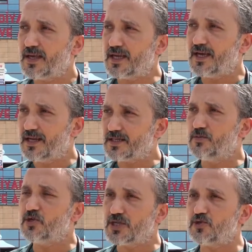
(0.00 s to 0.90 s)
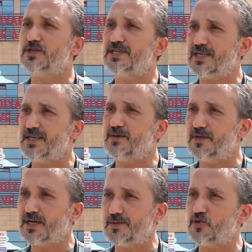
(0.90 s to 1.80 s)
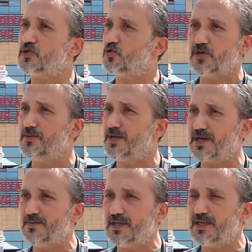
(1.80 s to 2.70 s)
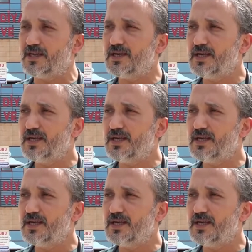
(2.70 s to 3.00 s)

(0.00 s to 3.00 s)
Yani en azından bu kısa sürede iyi bir rakam. Yoksa çok iyi bir rakam değil.